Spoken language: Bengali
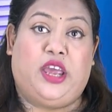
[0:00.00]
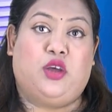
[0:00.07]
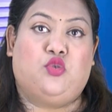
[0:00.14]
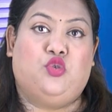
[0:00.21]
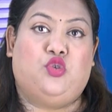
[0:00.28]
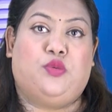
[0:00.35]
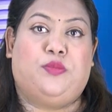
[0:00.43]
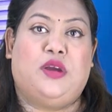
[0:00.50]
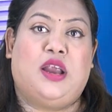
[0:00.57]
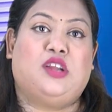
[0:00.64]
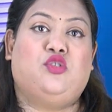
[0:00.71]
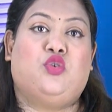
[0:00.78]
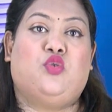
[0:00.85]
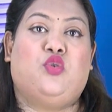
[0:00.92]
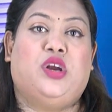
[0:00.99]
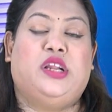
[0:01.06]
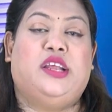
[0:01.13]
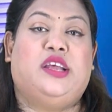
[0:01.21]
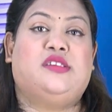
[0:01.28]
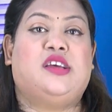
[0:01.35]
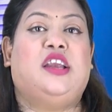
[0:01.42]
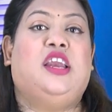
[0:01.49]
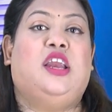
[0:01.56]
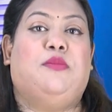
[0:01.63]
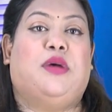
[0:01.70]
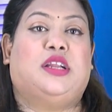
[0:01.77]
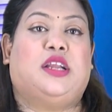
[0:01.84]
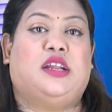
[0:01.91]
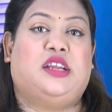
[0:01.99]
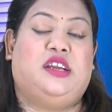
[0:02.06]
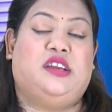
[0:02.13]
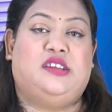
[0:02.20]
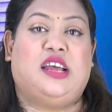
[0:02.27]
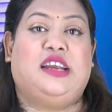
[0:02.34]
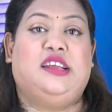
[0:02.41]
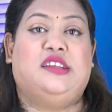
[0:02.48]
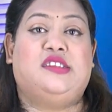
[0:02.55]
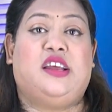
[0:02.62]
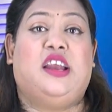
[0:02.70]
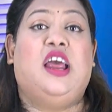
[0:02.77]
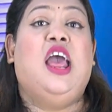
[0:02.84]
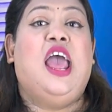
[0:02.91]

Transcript: এ গুজব নাচক করে দিয়ে দিয়েছেন নির্মাতা তিনি জানিয়েছেন